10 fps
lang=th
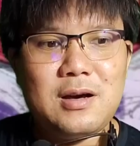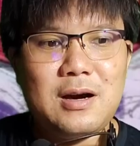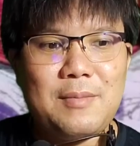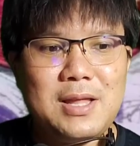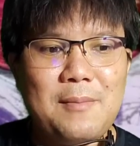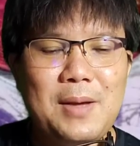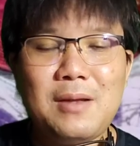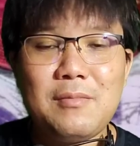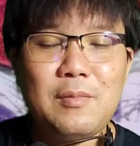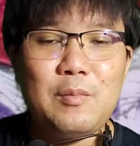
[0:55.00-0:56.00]
อ้าวมันยังเป็
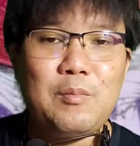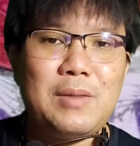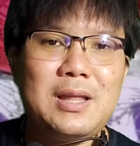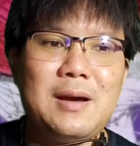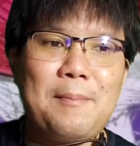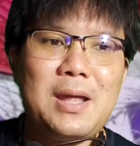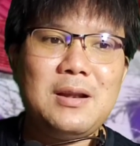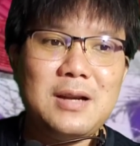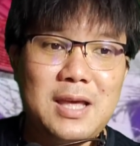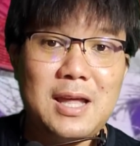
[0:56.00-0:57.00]
นมันยังเป็น
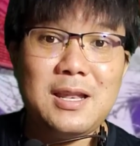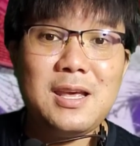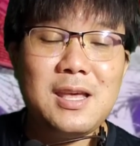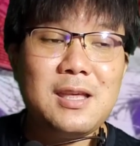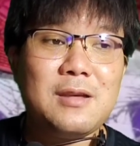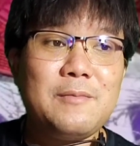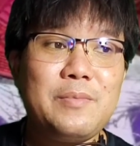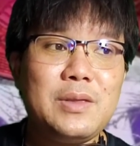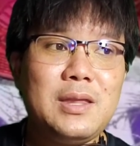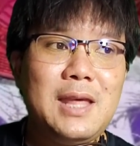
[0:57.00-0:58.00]
เหรียญที่
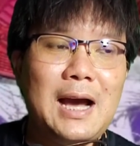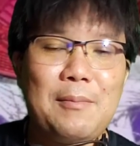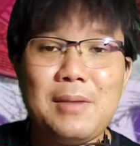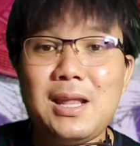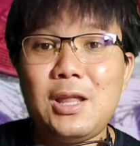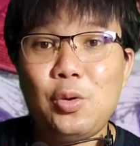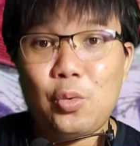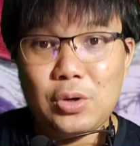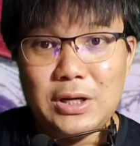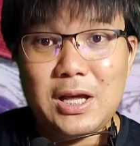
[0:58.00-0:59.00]
ยังไม่ได้ถู
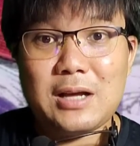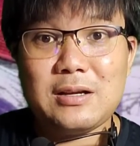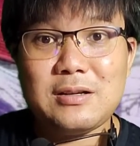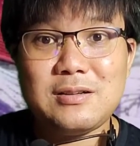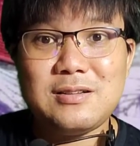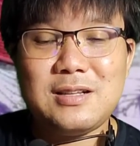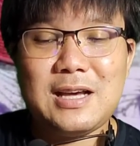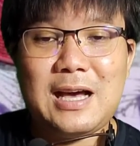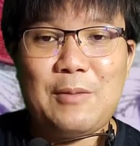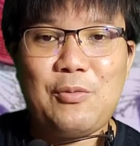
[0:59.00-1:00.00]
กเลือก
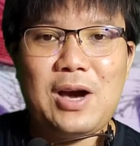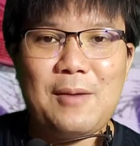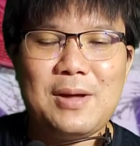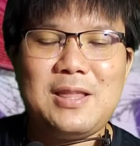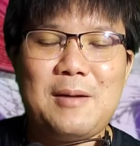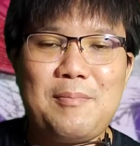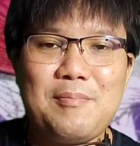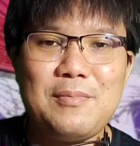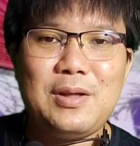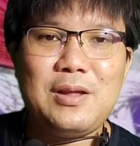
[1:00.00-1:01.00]
นะครับว่ามันจะ
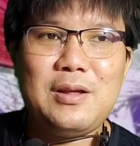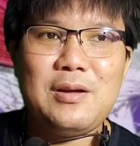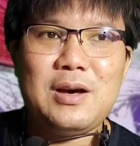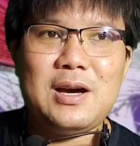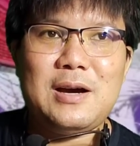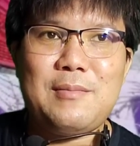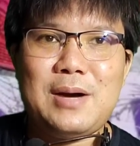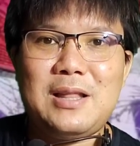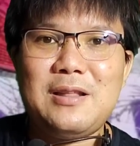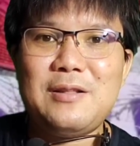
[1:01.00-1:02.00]
อ่ามัน